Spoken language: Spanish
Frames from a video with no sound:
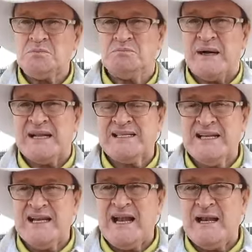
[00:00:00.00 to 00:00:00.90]
para
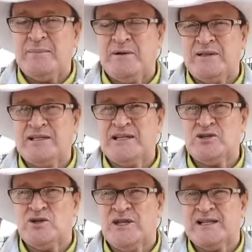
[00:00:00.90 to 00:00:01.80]
acelerar la
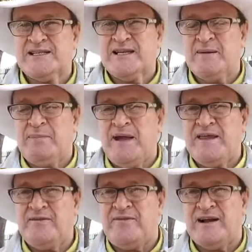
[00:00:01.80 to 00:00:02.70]
privatización del CNP
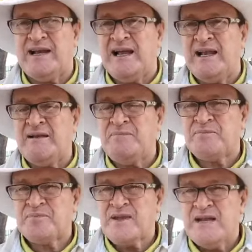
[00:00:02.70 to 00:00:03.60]
y de FANAL,
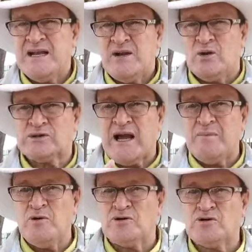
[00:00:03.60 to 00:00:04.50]
los
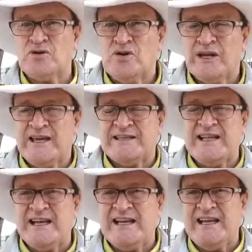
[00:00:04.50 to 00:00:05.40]
cambios que
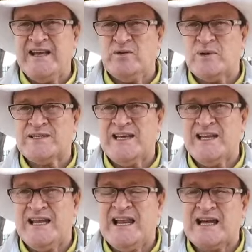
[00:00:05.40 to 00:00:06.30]
están queriendo
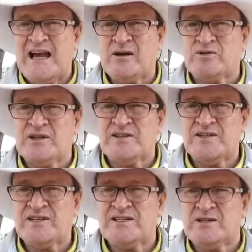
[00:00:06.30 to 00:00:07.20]
hacer en la Caja
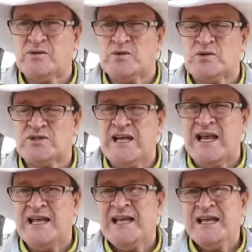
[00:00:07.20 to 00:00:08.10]
Costarricense de Seguro
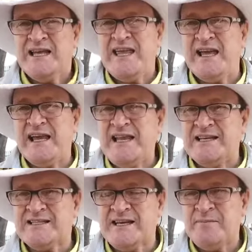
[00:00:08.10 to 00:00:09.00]
Social y en el
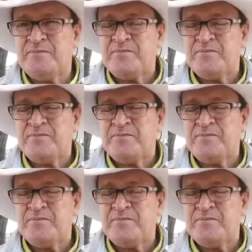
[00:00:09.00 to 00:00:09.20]
ICE,